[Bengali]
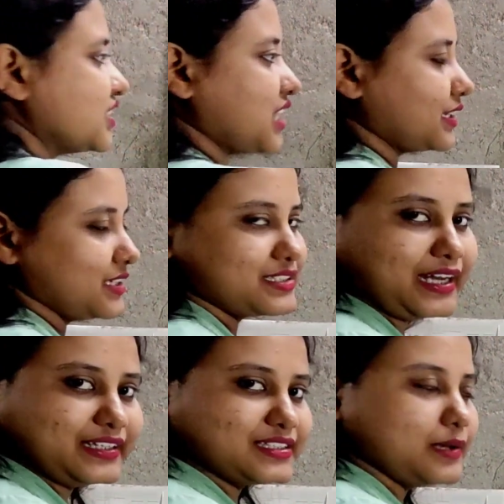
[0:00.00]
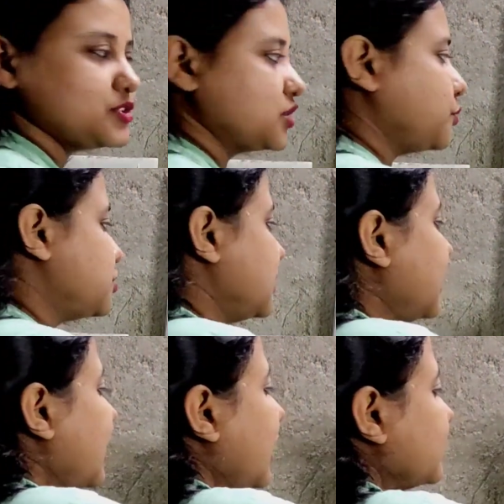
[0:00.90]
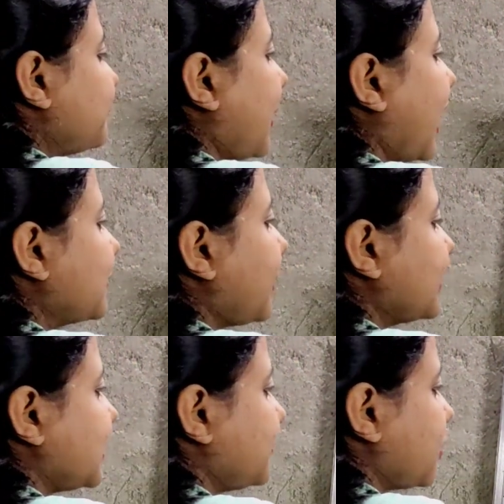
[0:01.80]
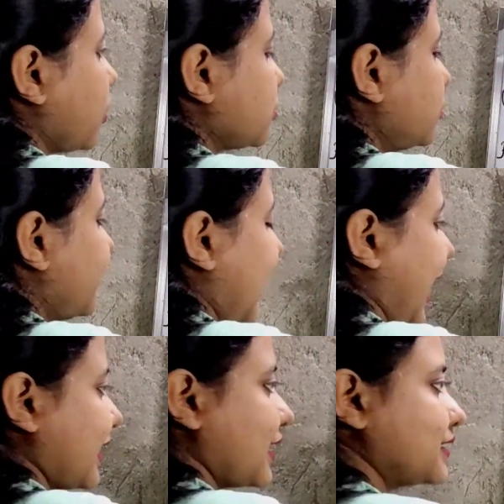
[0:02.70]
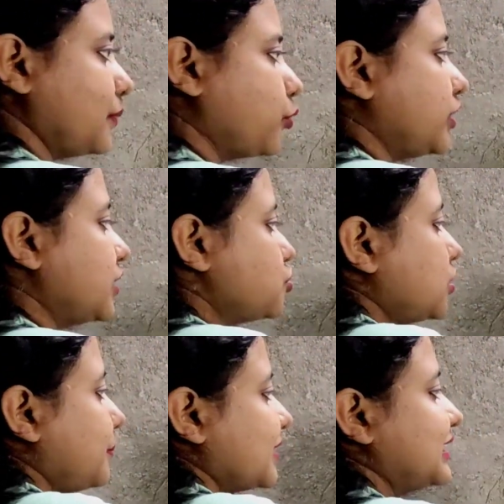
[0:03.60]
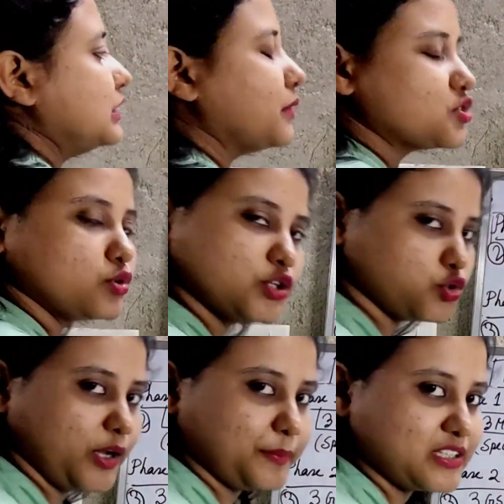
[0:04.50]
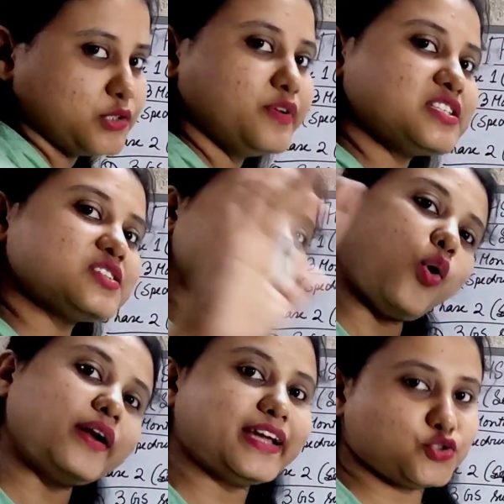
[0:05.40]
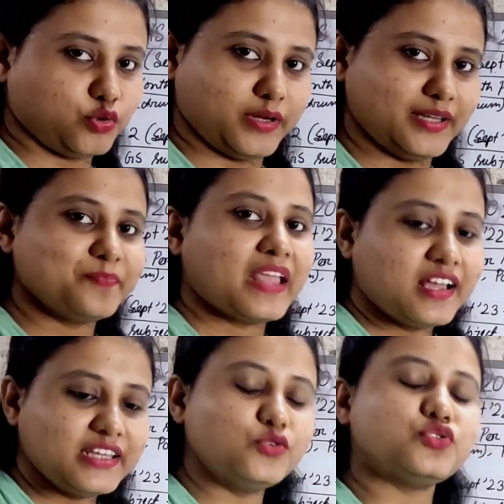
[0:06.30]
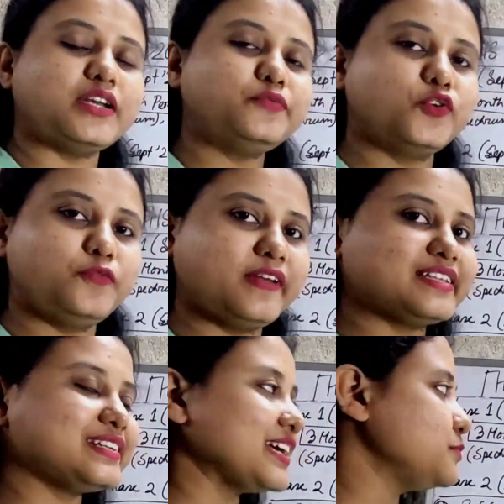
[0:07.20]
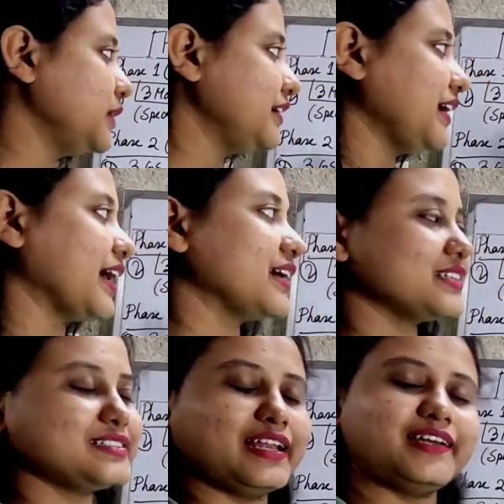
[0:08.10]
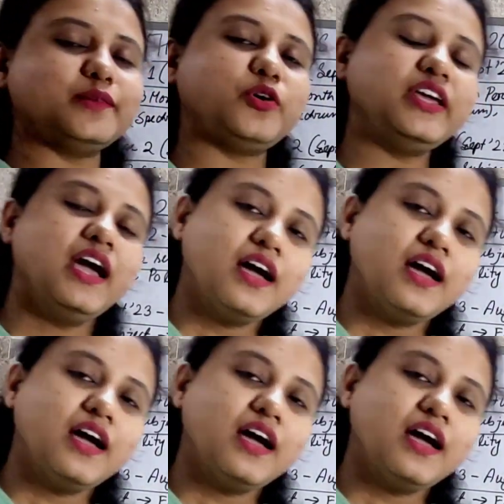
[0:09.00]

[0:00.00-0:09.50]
মাসে চারটে স্ট্যাটিক সাবজেক্ট পড়ছি পার মান্থ আমরা কতগুলো মানে এক একটা বইয়ের জন্য আমরা তিন মাস করে সময় পাচ্ছি হুইচ ইজ অনেক সময় ইউজুয়ালি ফুল ফ্লেজেড অ্যাসপিরেন্টরা এক একটা স্ট্যান্ডার্ড বই